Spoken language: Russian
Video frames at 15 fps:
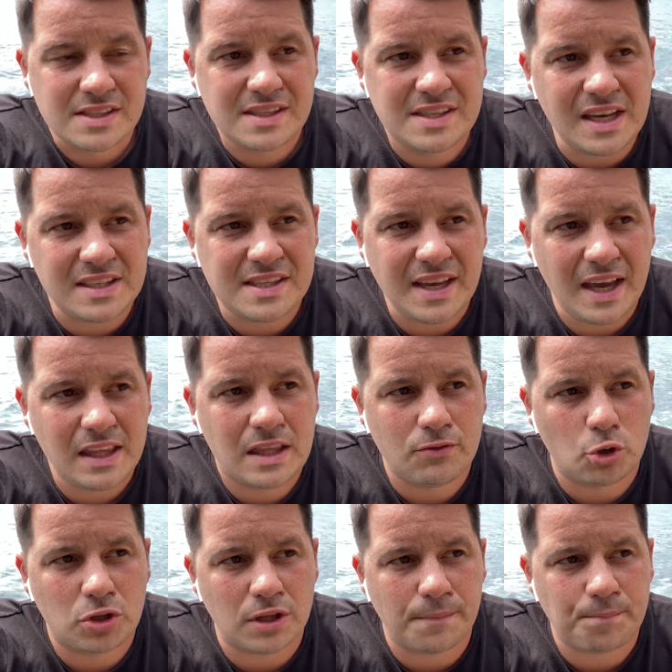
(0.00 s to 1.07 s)
Здесь, знаете,
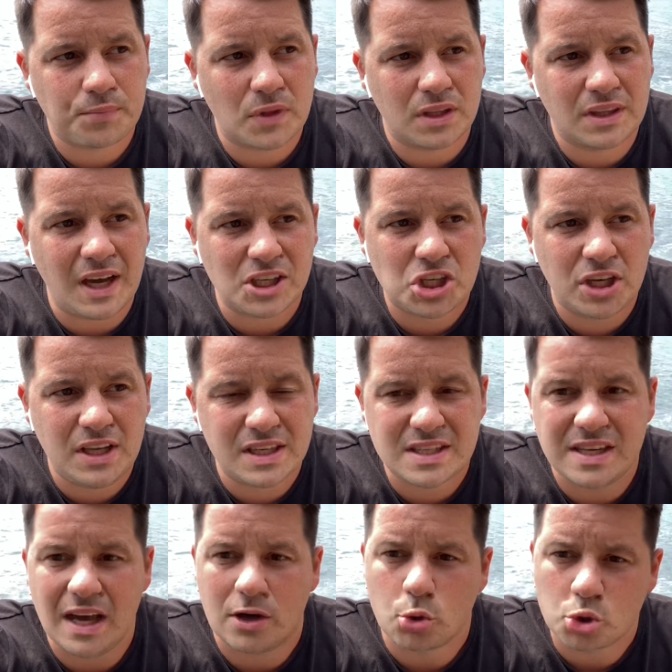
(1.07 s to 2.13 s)
вот даже
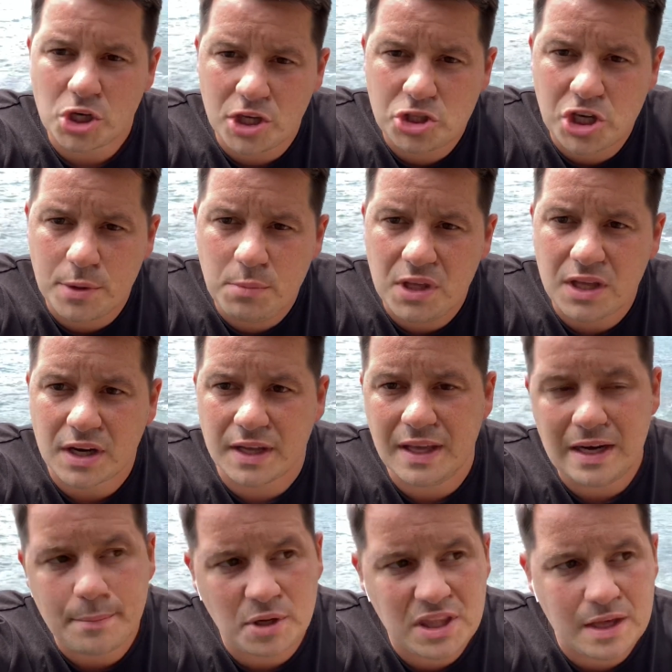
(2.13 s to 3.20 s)
если окружающий мир
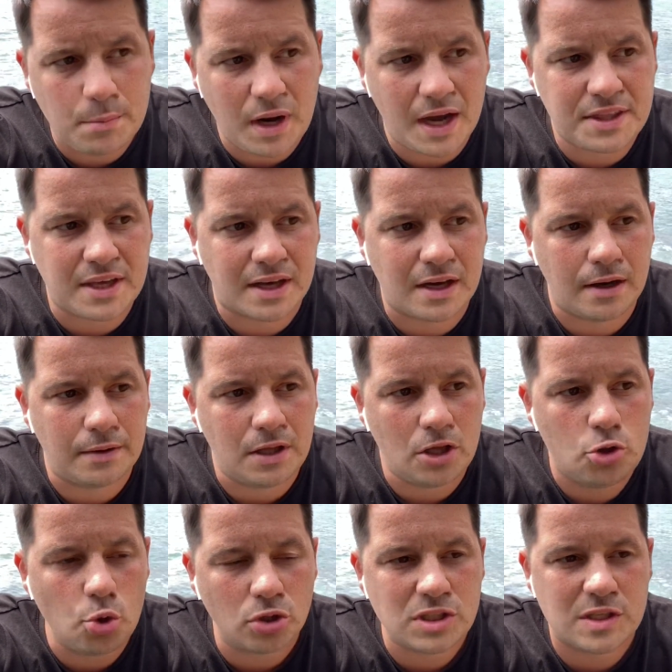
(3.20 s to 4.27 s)
или математика
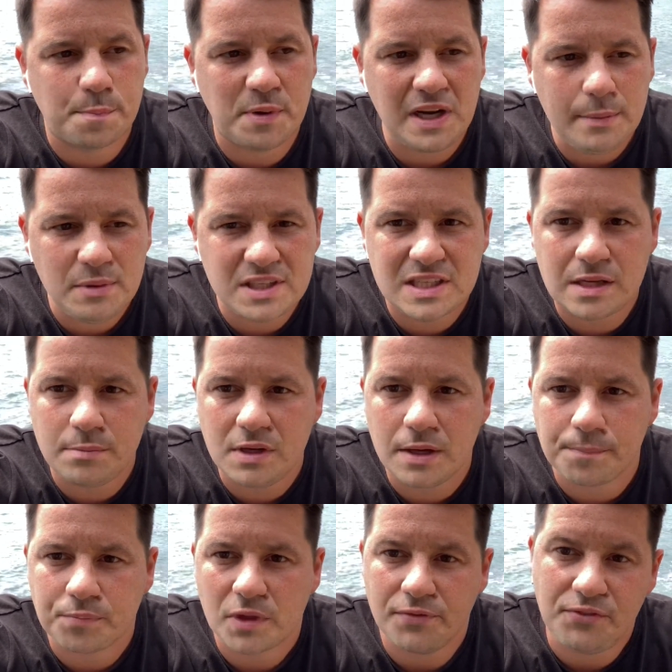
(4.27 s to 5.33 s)
идет с
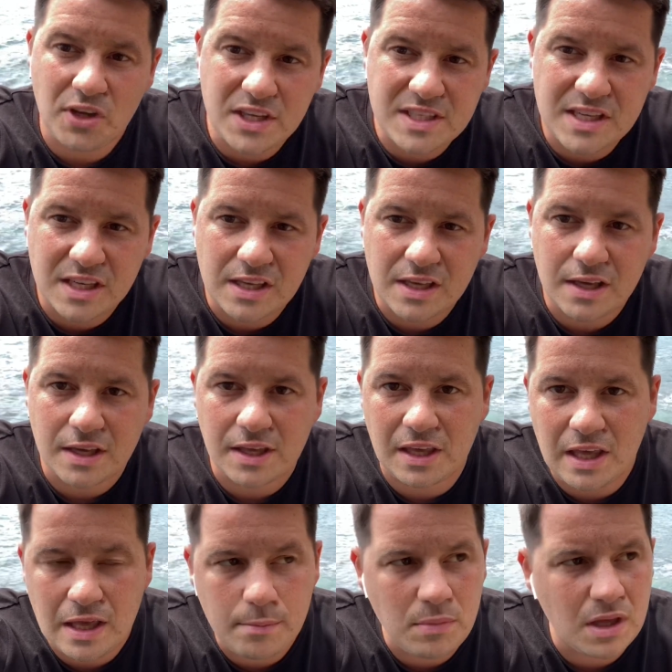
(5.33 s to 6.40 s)
примесями физики,
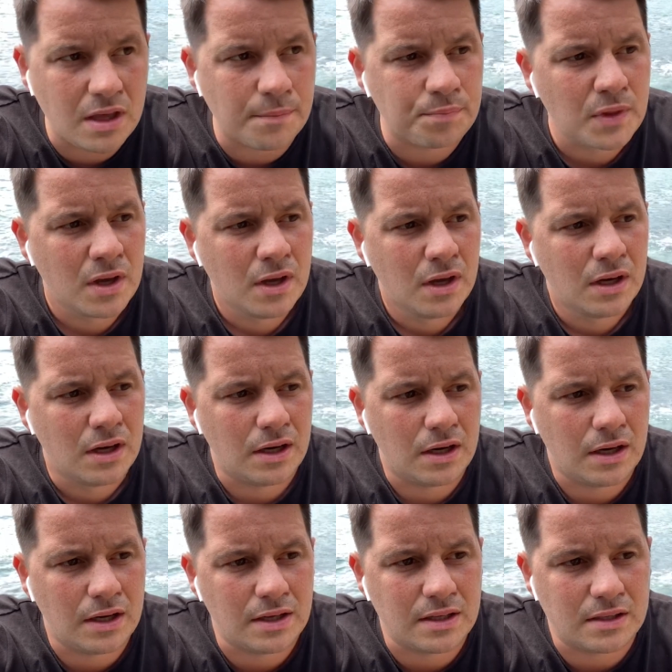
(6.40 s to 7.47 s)
химии,
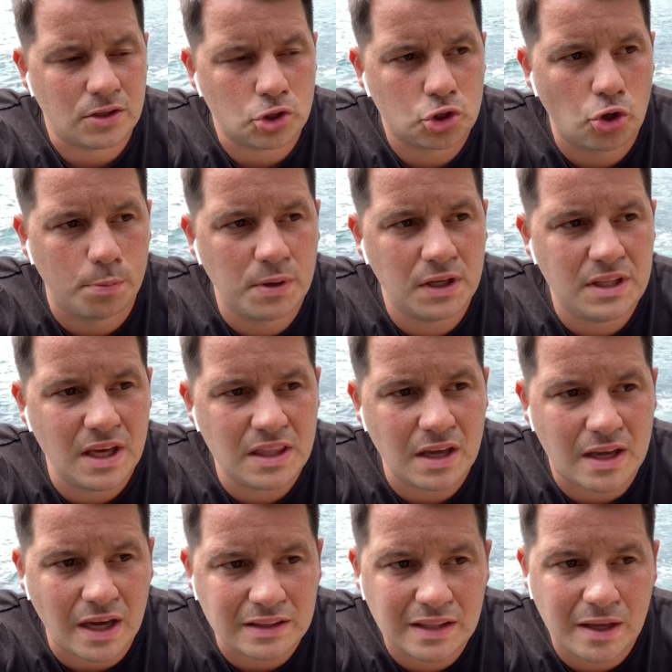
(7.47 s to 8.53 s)
э, чтобы дети
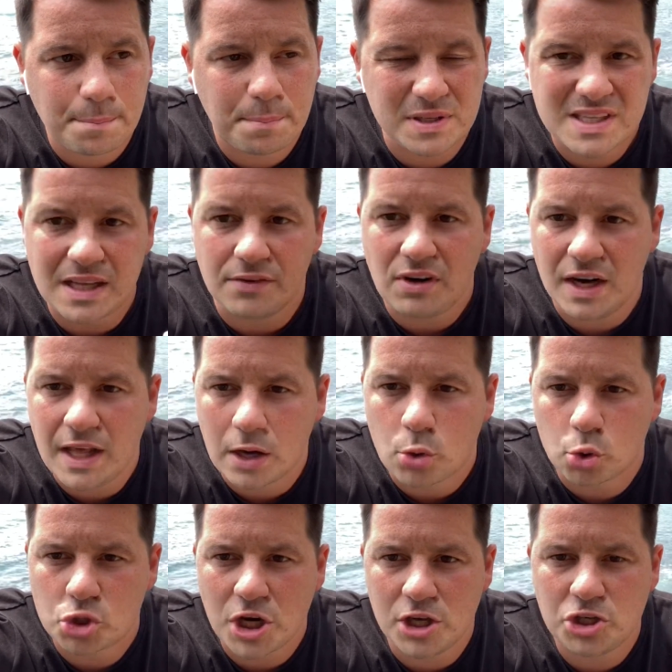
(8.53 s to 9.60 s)
как-то познавали
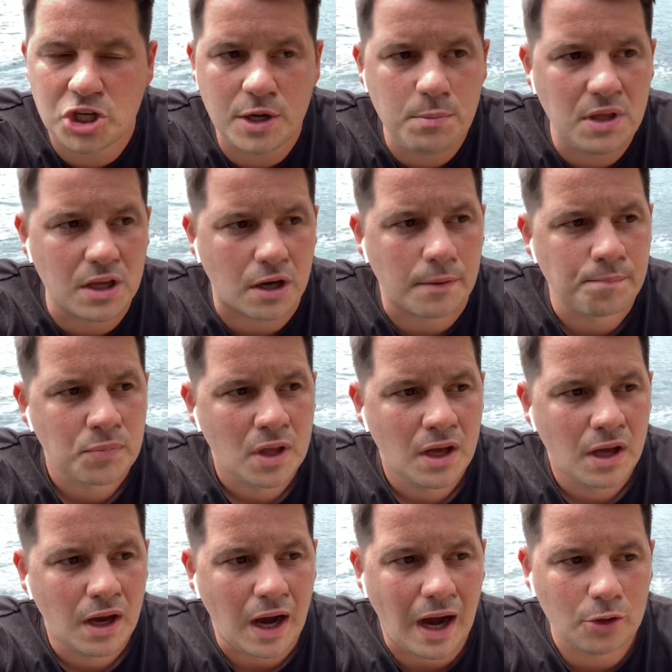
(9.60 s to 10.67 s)
окружающий мир,
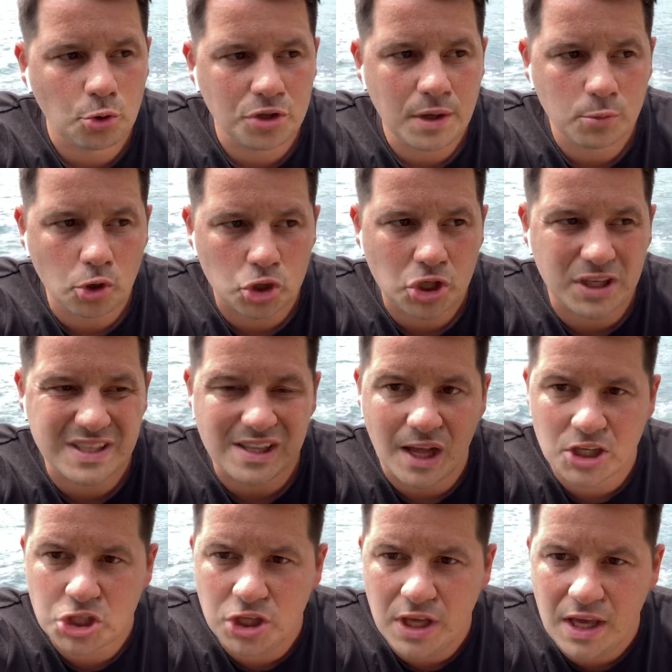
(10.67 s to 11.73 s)
оно немножко
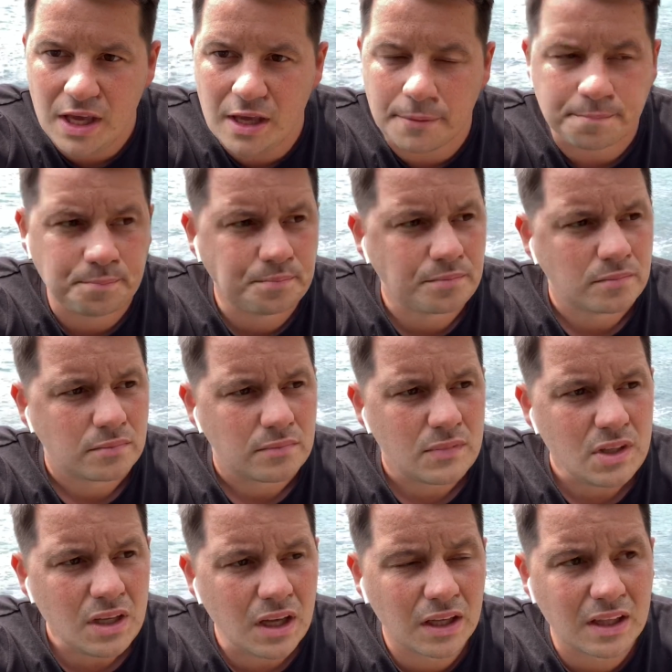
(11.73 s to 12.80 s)
сложнее
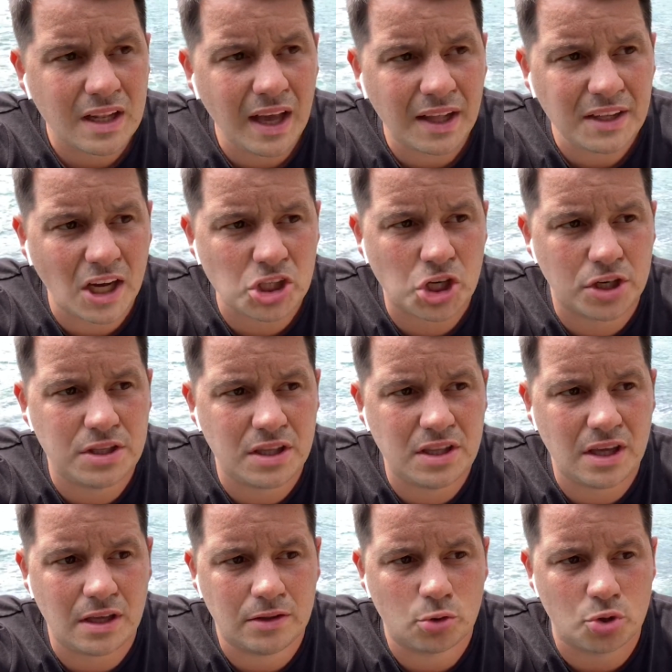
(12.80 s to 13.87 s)
для наших
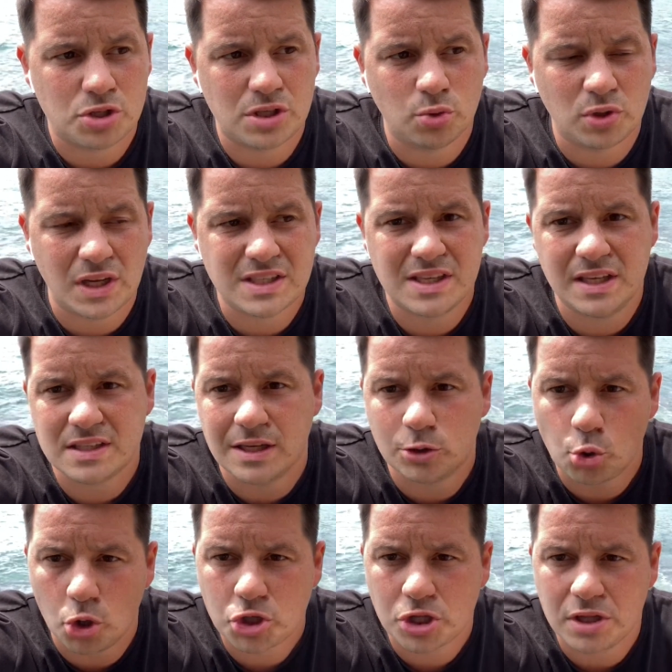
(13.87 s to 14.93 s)
детей. То есть у нас, если
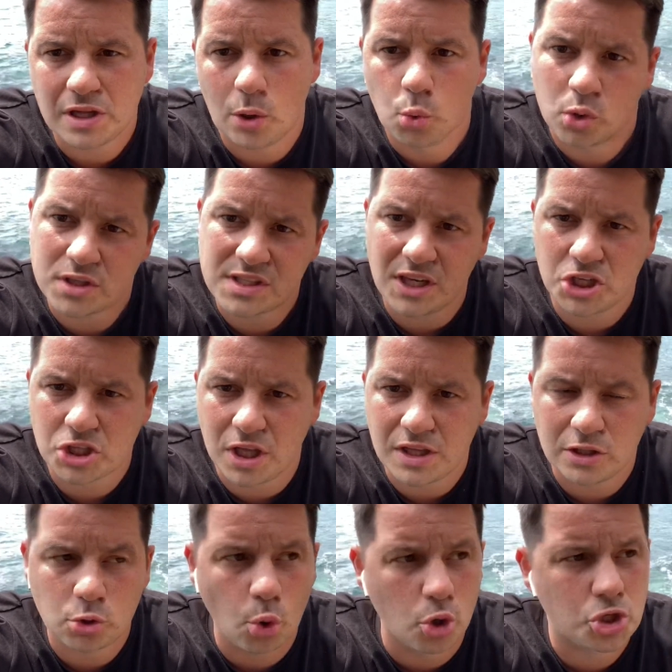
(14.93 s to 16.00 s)
точная наука, значит она
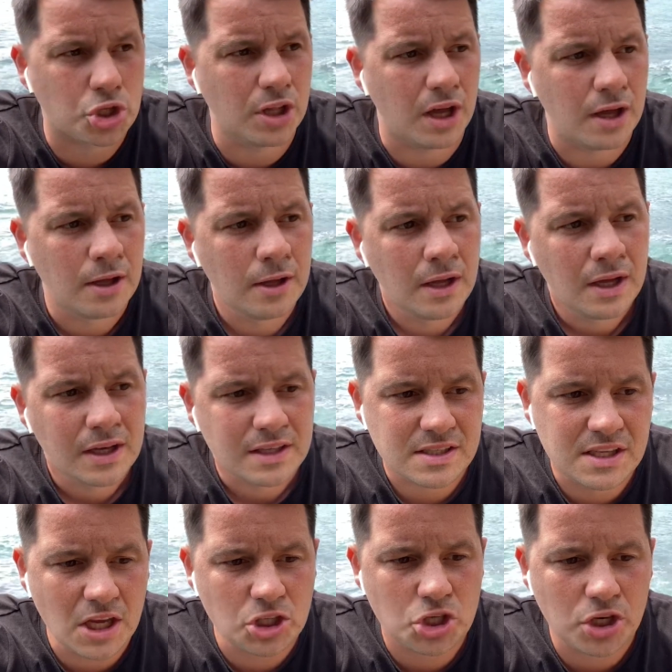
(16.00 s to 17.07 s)
точная.
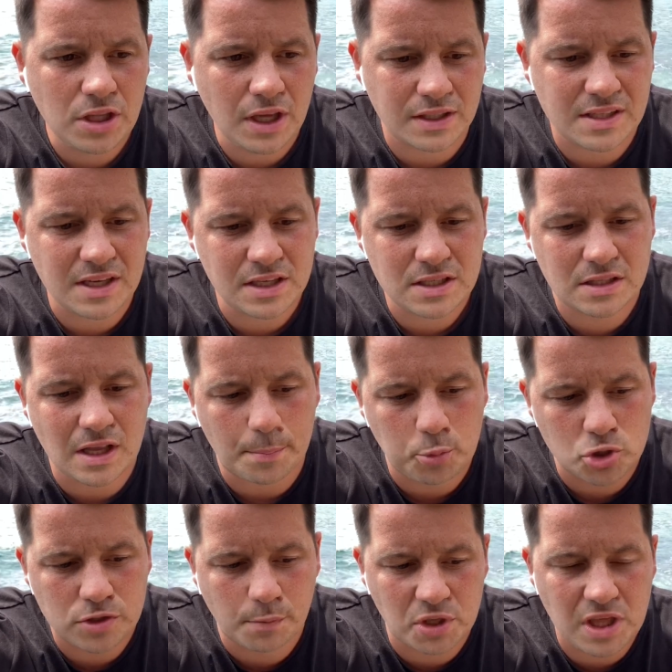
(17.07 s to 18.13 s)
Здесь же нет. Здесь,
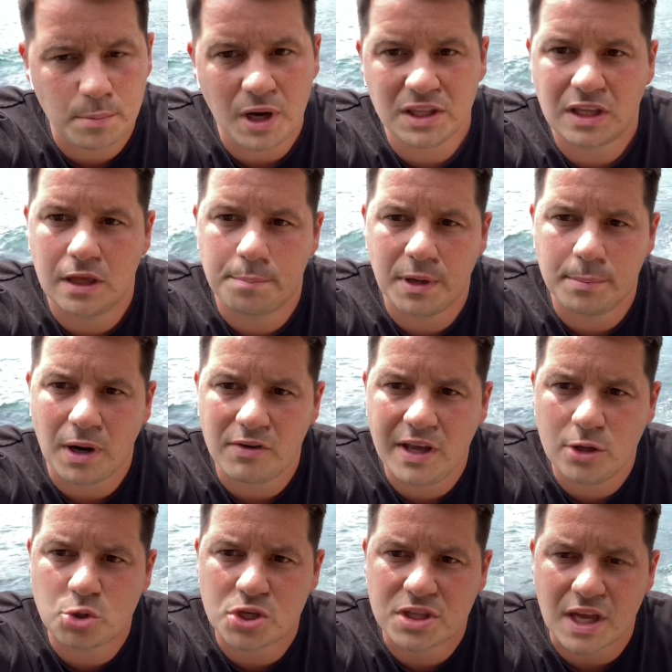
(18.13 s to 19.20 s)
допустим, математики
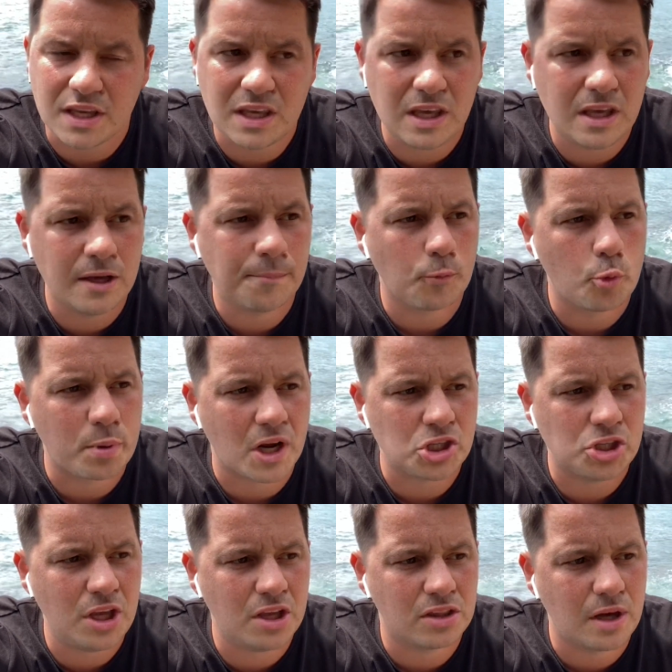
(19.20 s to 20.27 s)
прибавляются такие
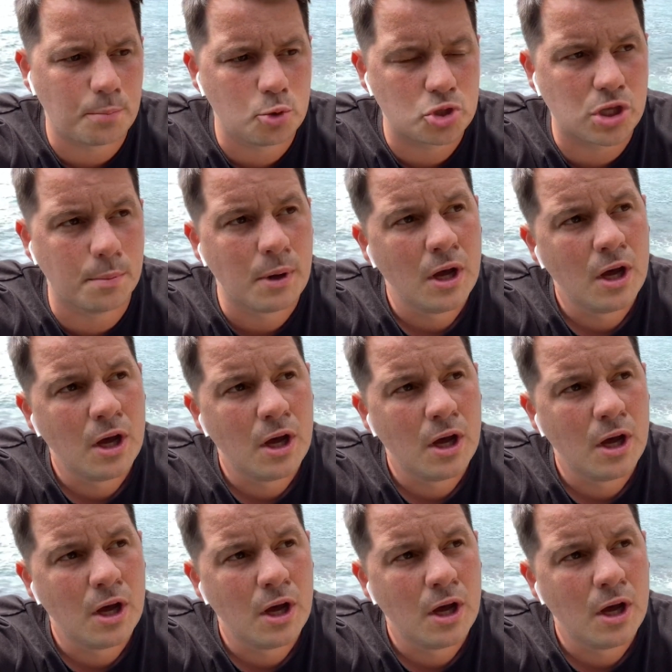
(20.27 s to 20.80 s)
упражнения, допустим,